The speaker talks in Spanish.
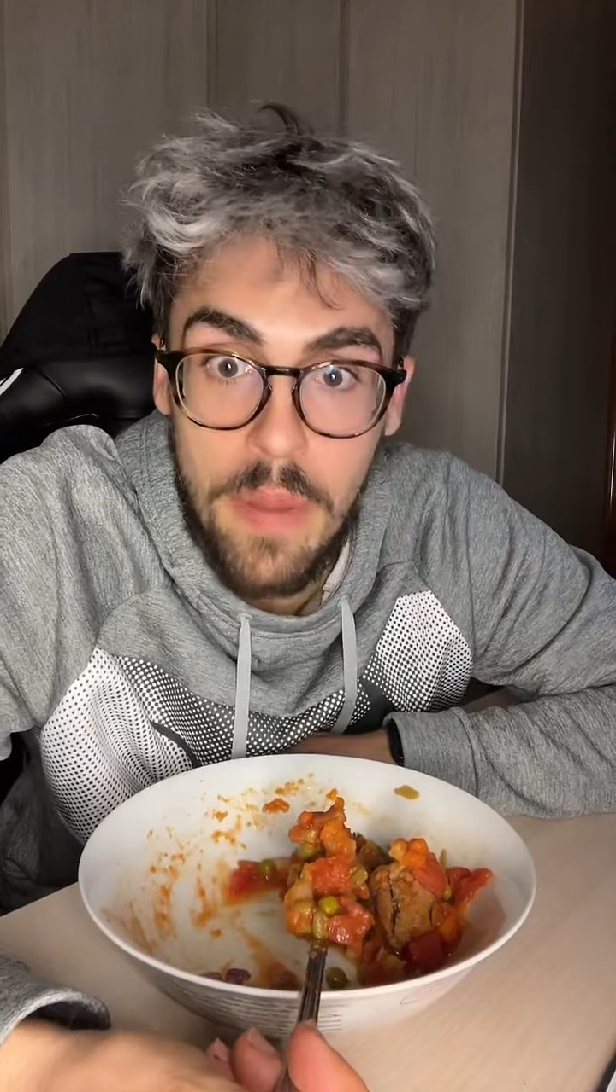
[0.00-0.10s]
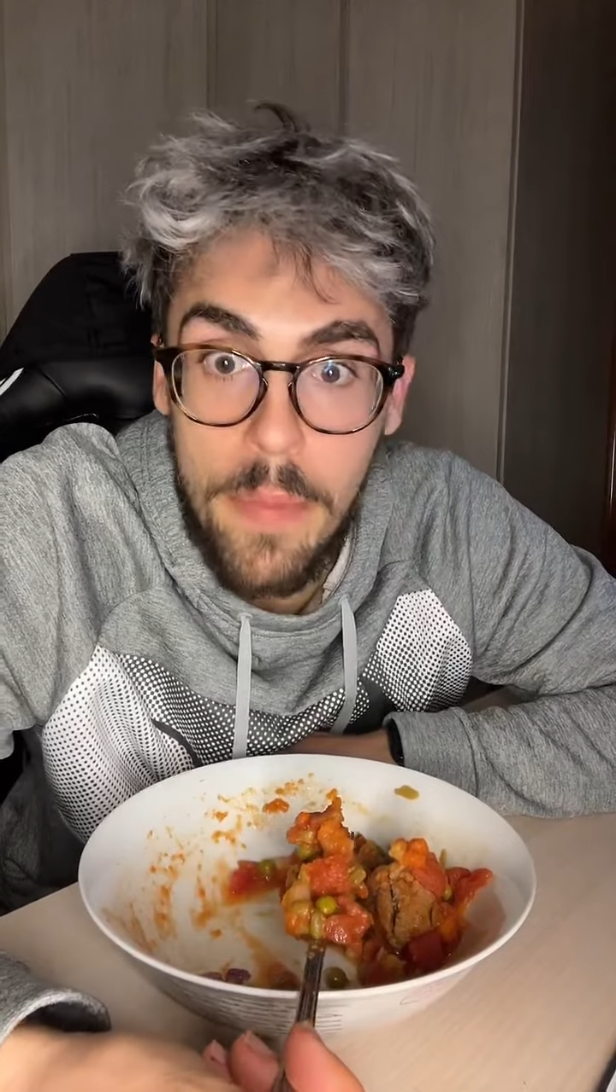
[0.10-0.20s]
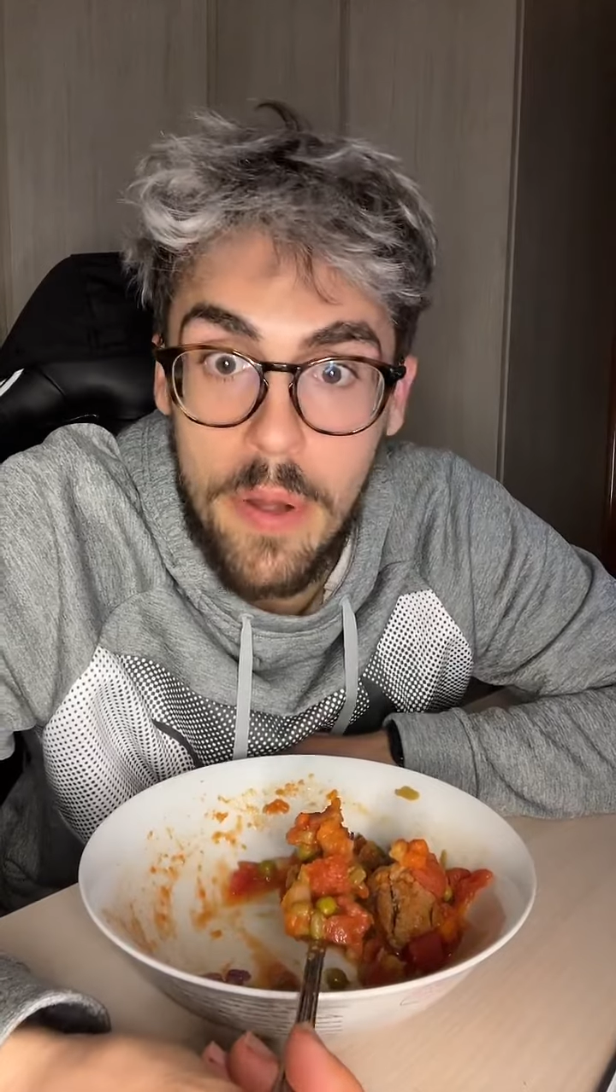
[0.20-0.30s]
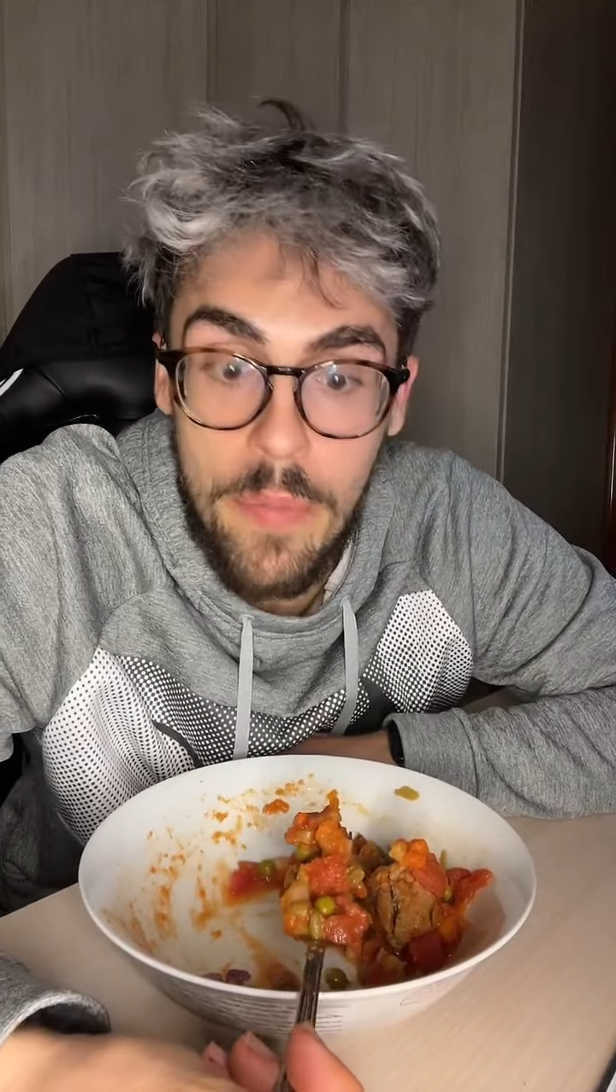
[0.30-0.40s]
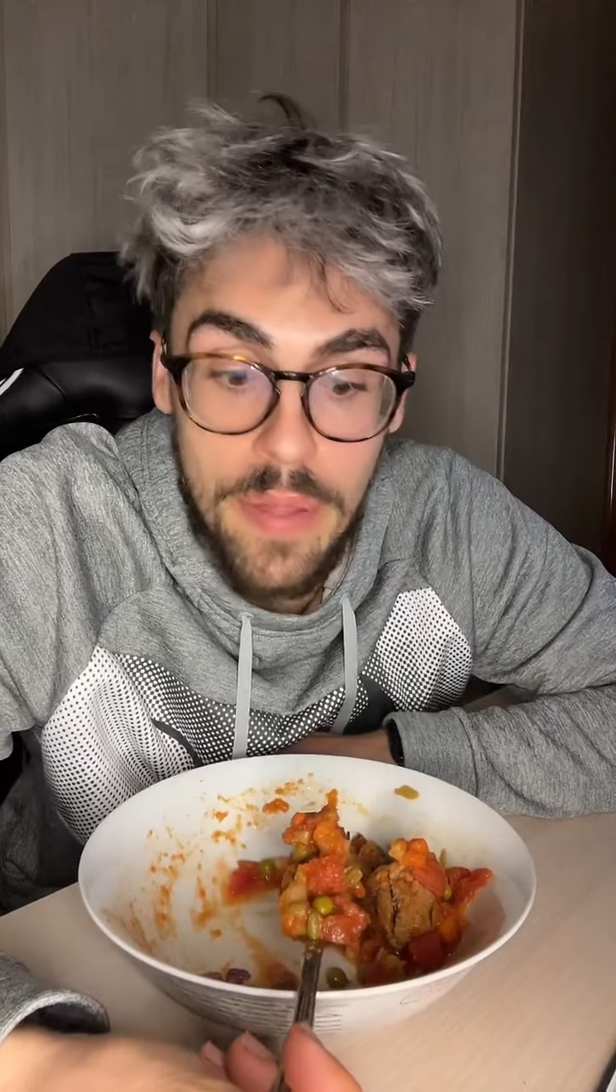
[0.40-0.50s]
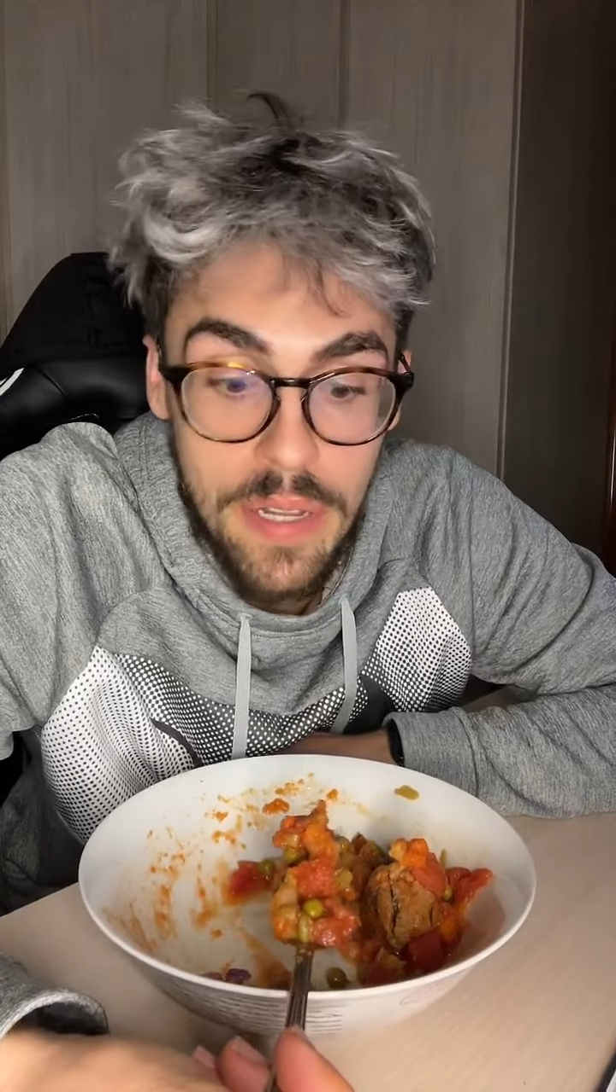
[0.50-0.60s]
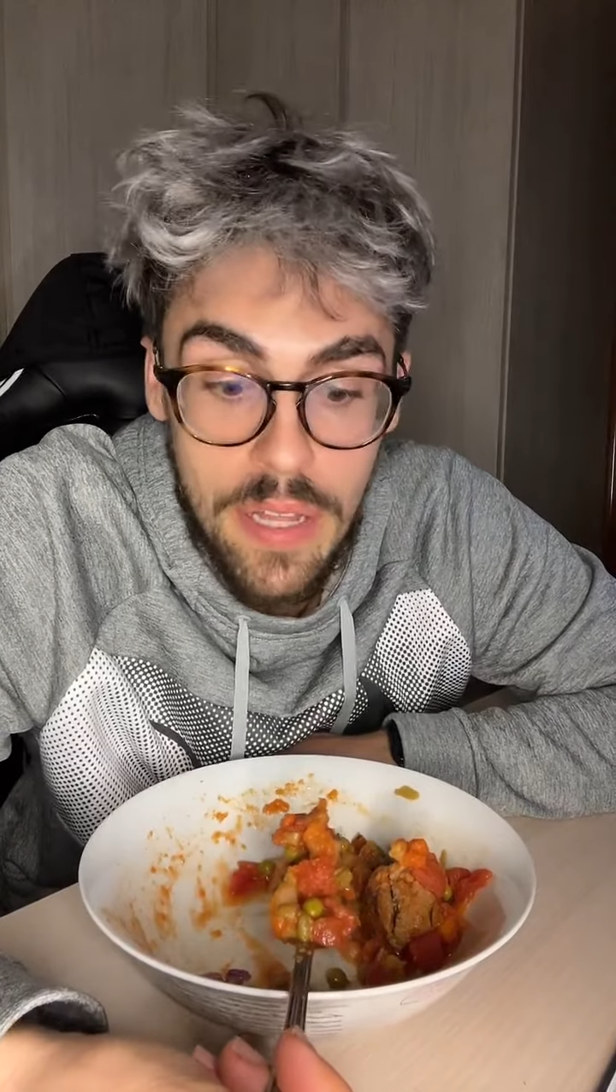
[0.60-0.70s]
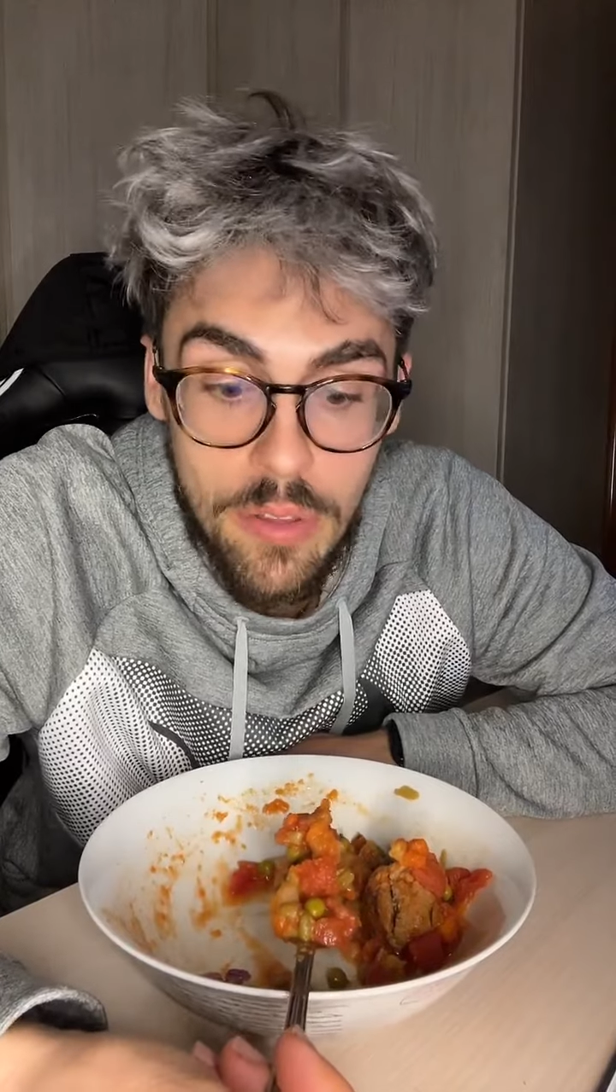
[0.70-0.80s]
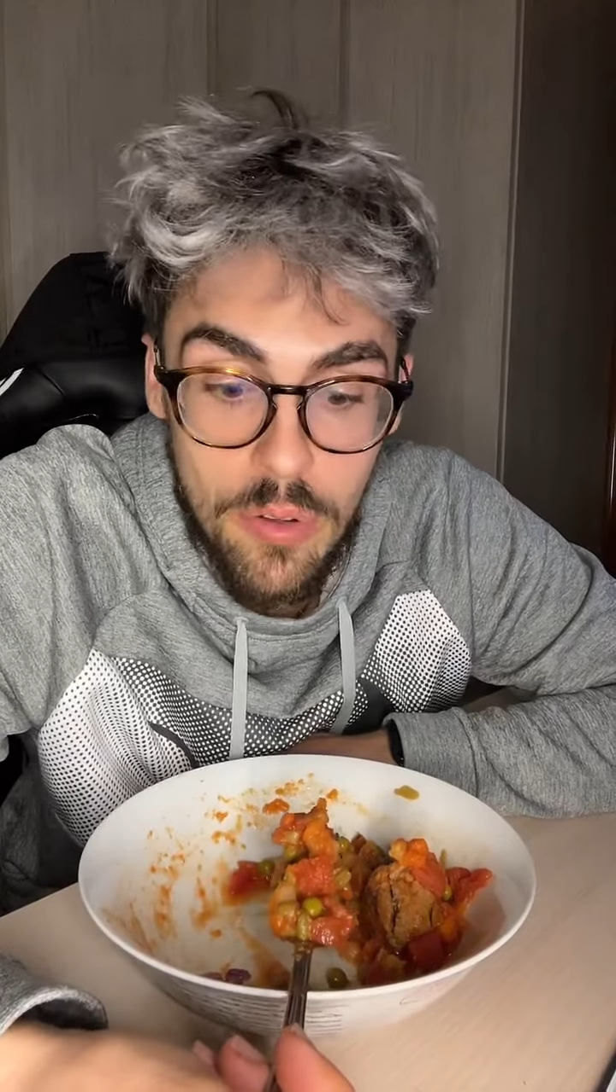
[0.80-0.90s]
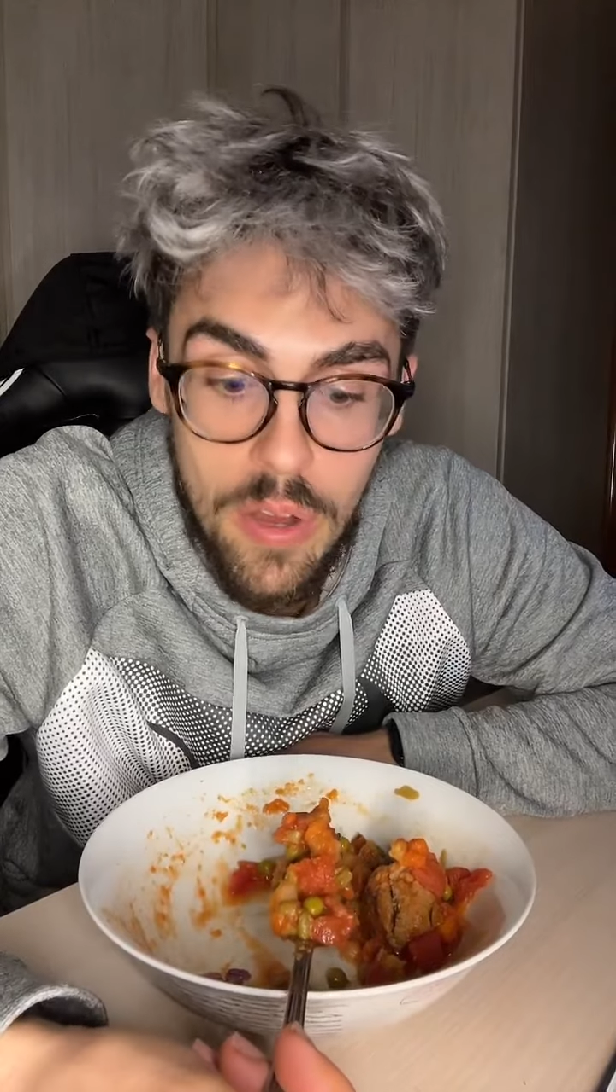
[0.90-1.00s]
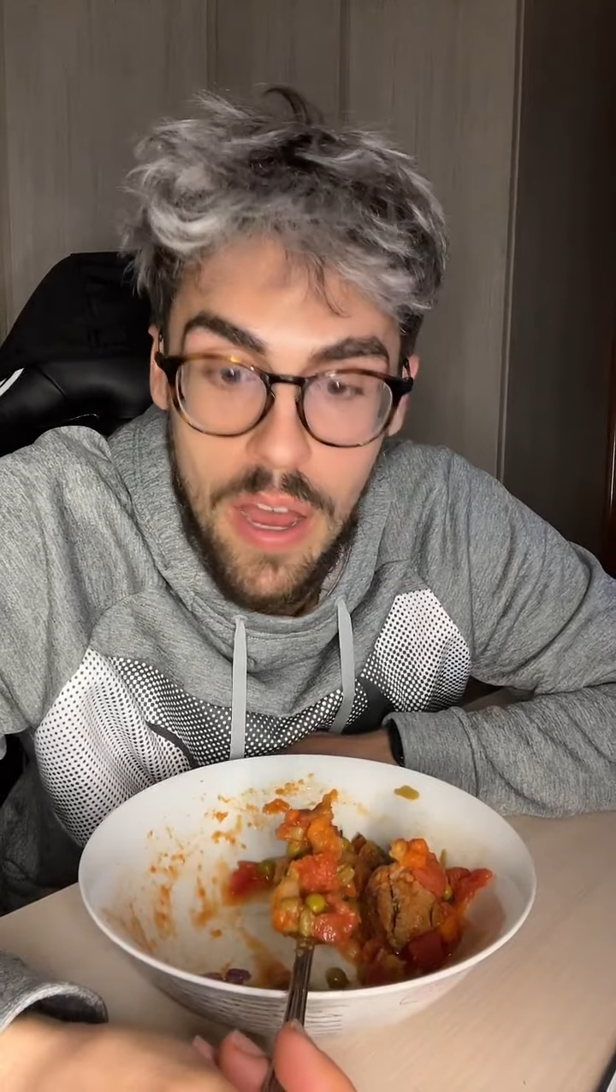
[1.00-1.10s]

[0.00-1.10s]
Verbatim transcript: Pero mientras tanto,